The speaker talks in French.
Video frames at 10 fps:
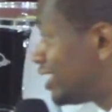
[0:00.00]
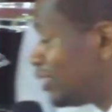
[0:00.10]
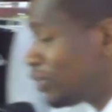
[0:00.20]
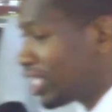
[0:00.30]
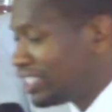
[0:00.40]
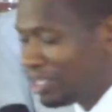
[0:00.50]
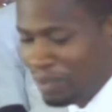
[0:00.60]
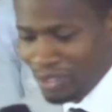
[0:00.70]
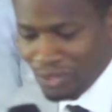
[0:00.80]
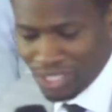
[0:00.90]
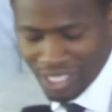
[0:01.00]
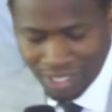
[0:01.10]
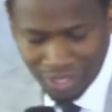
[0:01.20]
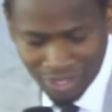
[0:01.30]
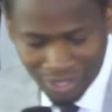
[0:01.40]
qui a le canal par
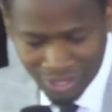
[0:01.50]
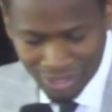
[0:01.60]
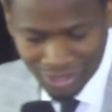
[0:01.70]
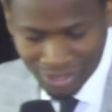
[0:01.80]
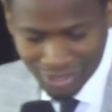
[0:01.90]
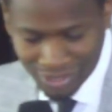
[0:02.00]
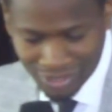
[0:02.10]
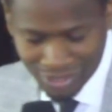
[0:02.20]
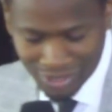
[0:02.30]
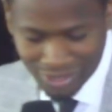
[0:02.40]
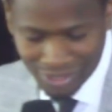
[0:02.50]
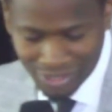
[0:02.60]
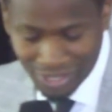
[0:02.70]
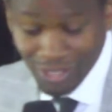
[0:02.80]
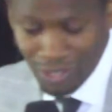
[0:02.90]
lequel,
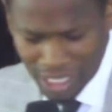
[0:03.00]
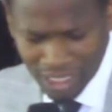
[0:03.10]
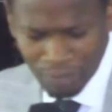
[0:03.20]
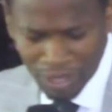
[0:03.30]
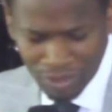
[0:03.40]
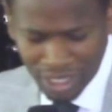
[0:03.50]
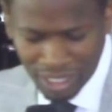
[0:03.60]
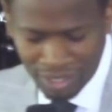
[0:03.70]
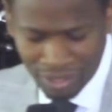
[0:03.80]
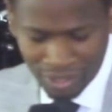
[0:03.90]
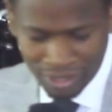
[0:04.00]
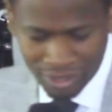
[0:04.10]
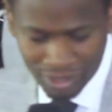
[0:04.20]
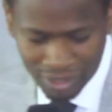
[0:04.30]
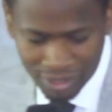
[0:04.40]
euh, un grand canal par lequel
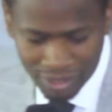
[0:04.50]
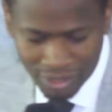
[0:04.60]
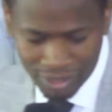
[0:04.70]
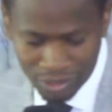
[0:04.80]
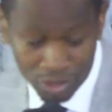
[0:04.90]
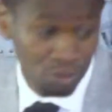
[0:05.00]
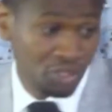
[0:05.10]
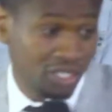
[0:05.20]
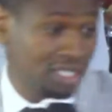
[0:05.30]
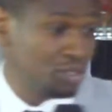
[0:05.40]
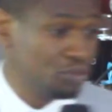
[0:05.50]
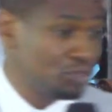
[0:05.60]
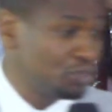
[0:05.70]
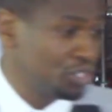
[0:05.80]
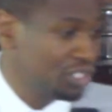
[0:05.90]
je me tiens
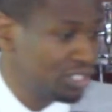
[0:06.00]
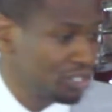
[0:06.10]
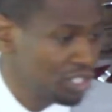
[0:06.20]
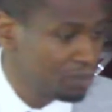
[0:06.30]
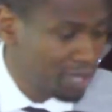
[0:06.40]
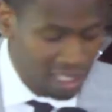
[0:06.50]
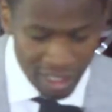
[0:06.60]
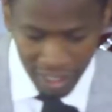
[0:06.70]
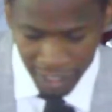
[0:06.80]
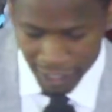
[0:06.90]
devant vous ici en train de parler